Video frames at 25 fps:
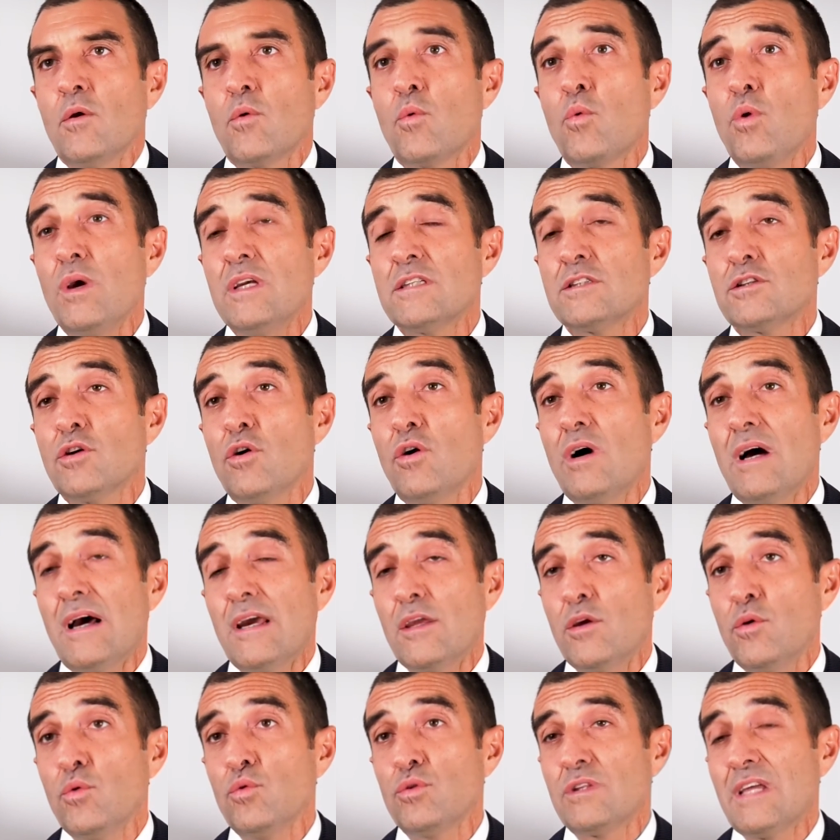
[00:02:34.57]
Questo
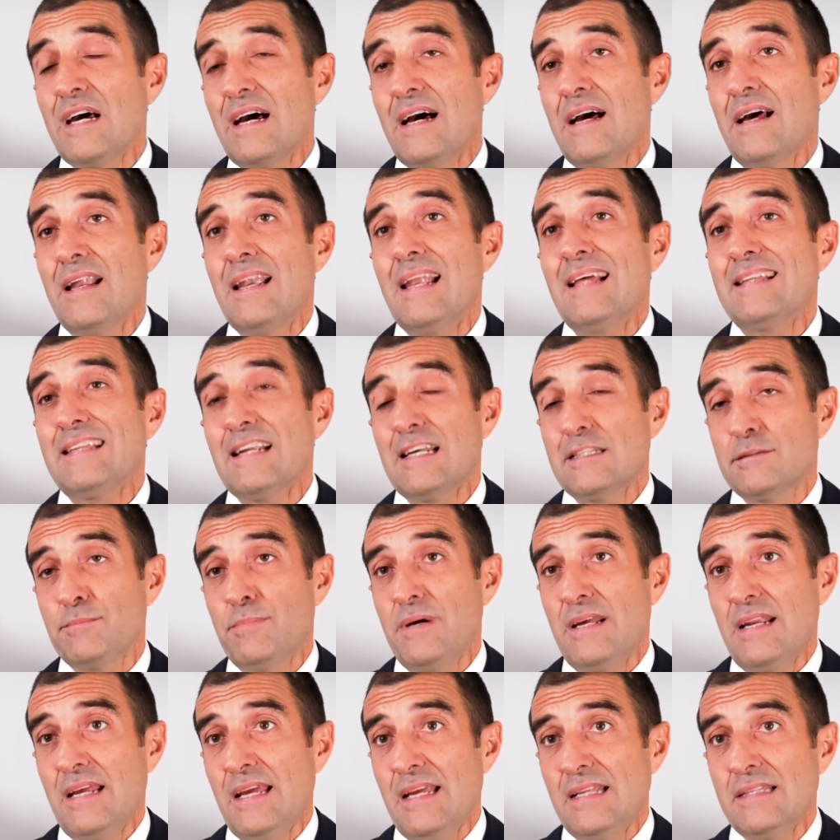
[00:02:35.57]
aiuta la
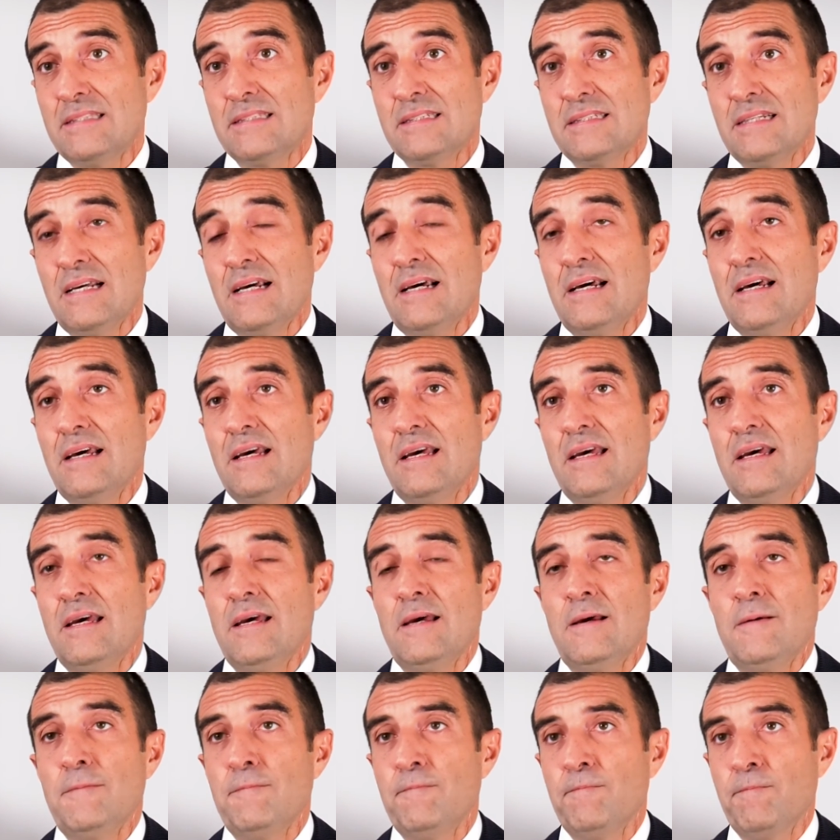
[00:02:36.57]

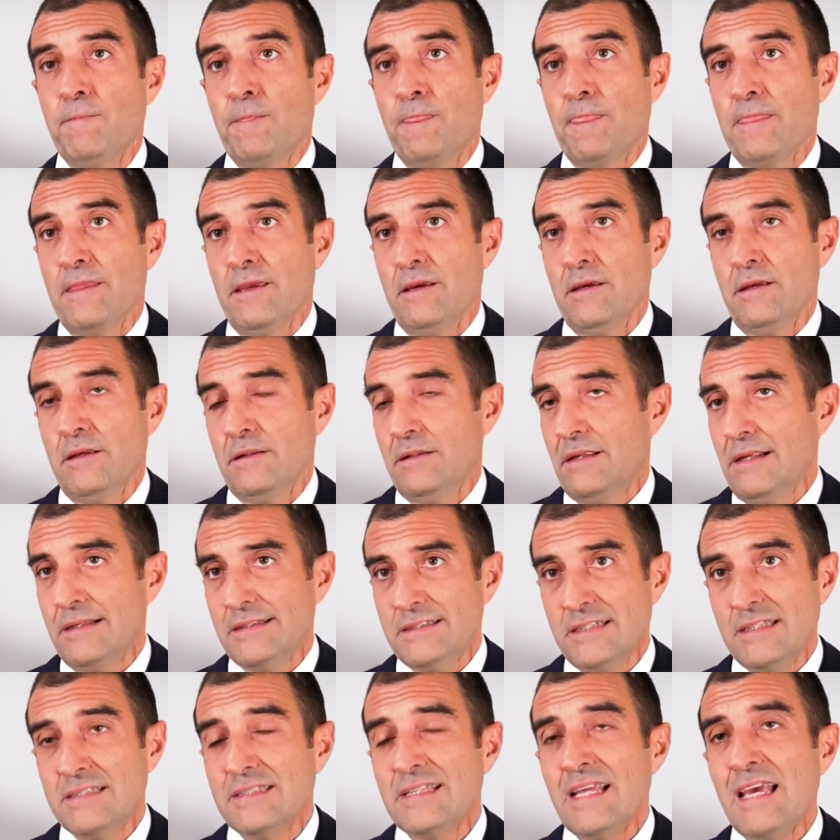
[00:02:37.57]
trasparenza ehm, eh, del
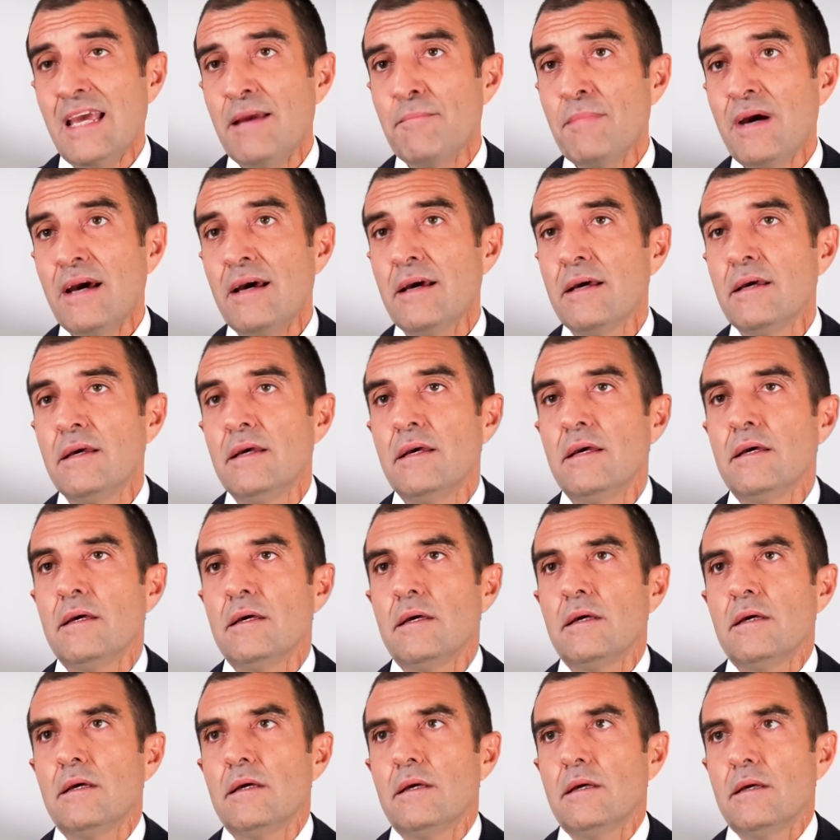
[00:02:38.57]
sistema
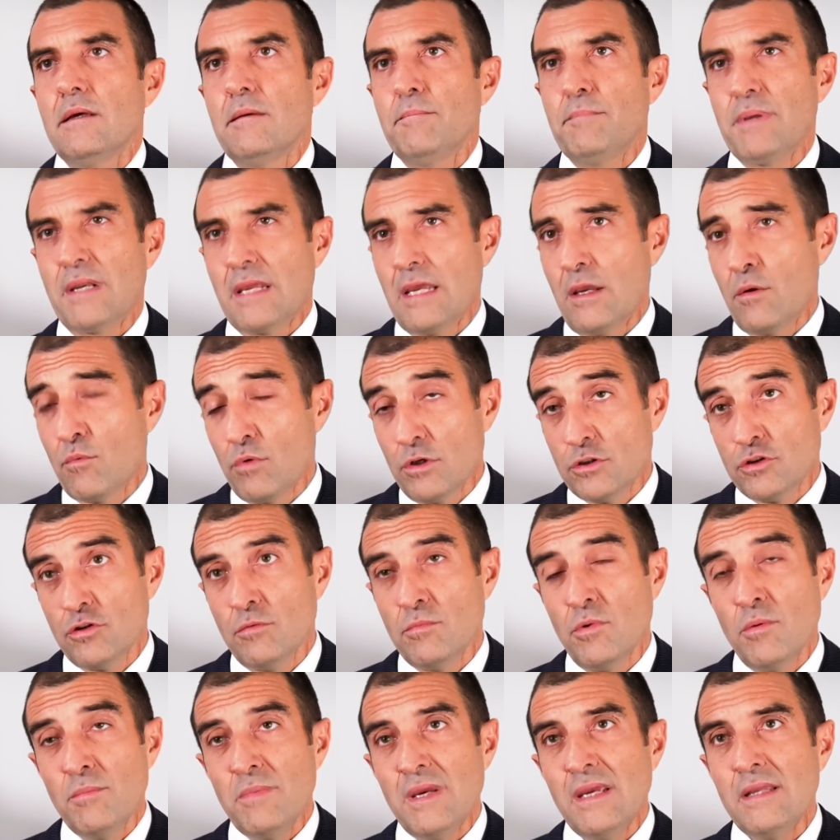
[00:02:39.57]
perché in questo
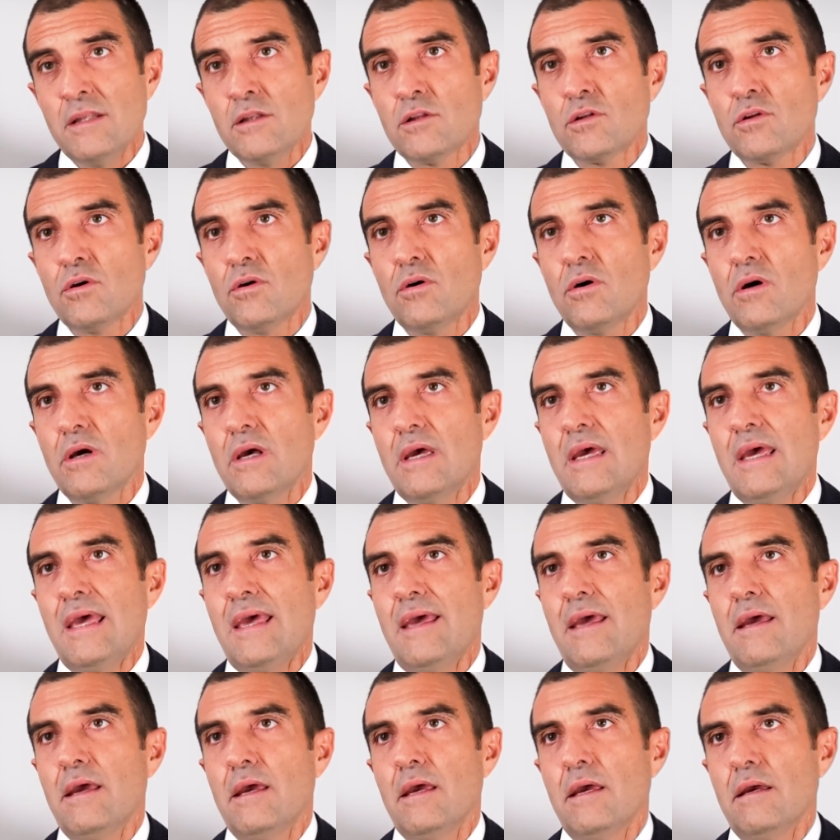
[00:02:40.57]
momento
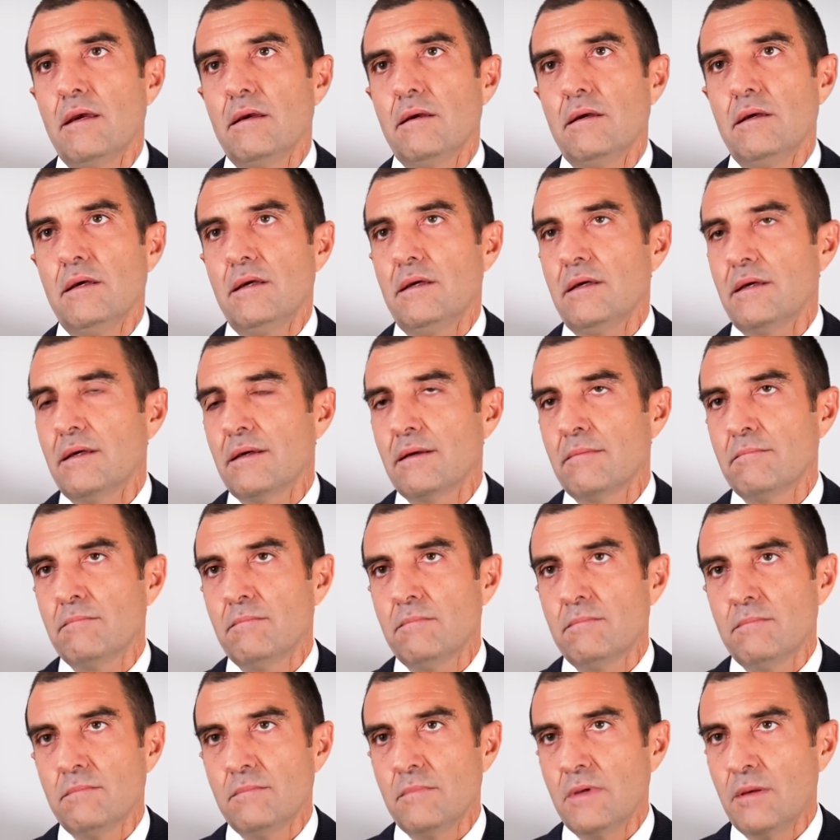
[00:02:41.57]
è
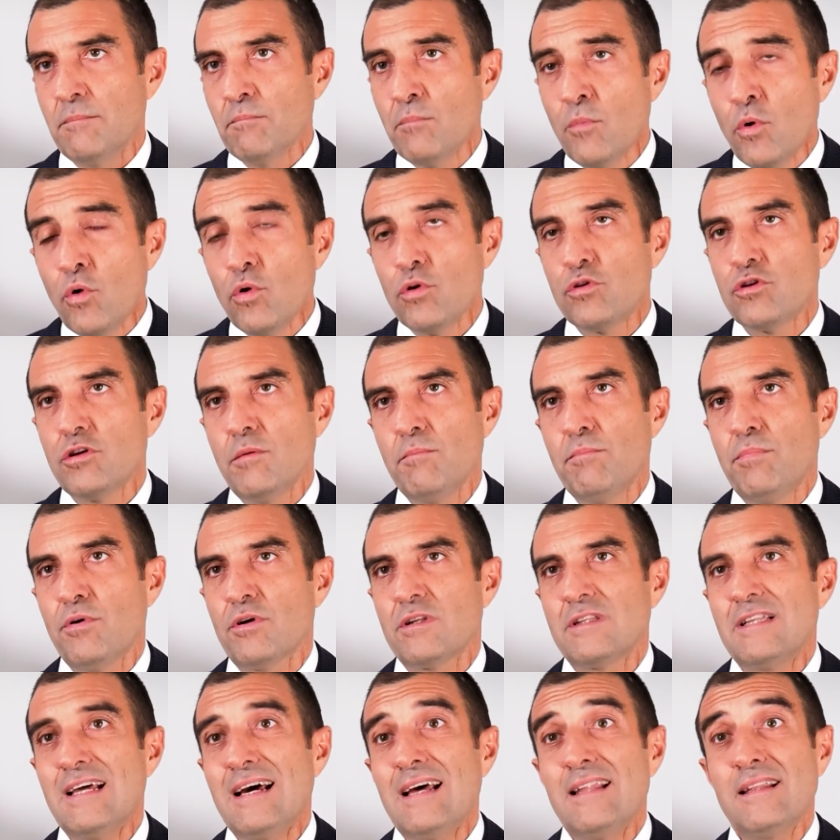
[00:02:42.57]
mm, molto
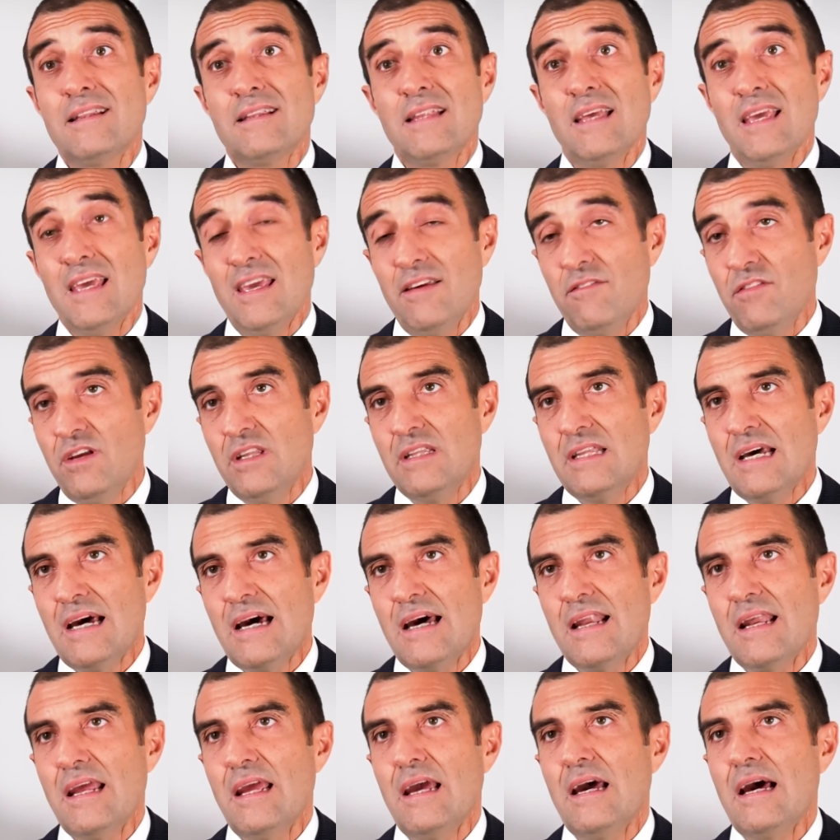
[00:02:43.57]
importante
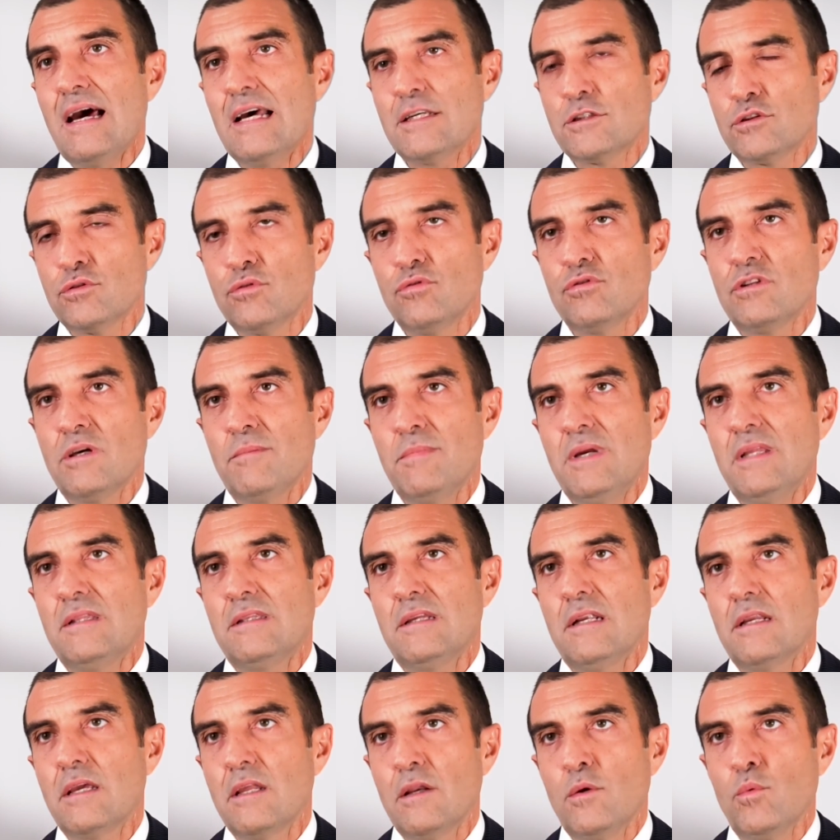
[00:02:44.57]
evitare assolutamente il